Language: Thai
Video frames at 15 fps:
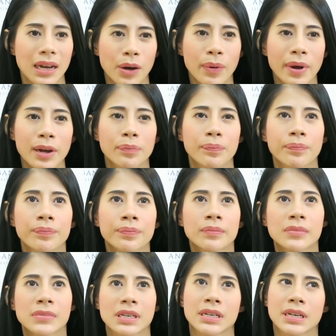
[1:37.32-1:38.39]
กอะค่ะว่า
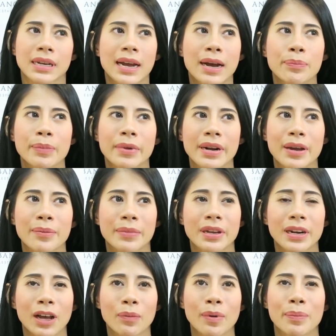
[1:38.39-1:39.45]
ศัลยกรรมมันทำให้
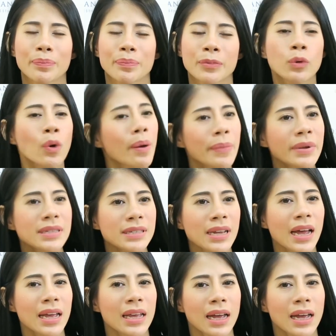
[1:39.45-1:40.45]
เราแบบมีความมั่นใจ